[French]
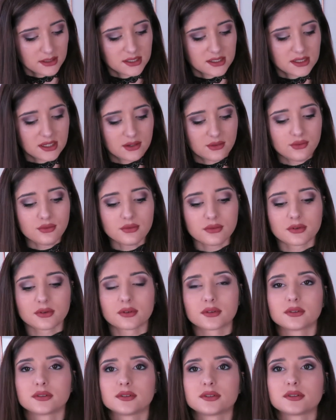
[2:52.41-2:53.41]
j'ai eu
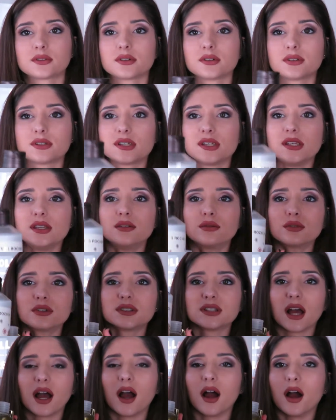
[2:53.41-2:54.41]
ceci, donc
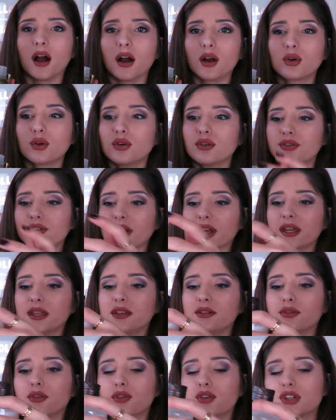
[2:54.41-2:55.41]
c'est un coffret
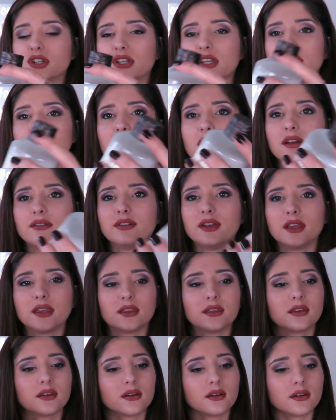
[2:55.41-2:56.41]
Yves avec,
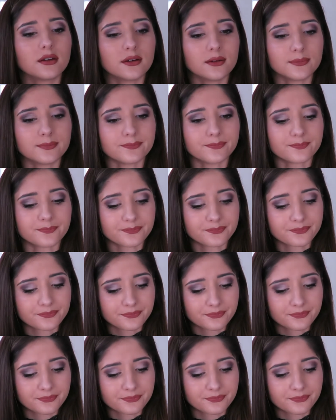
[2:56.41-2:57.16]
euh,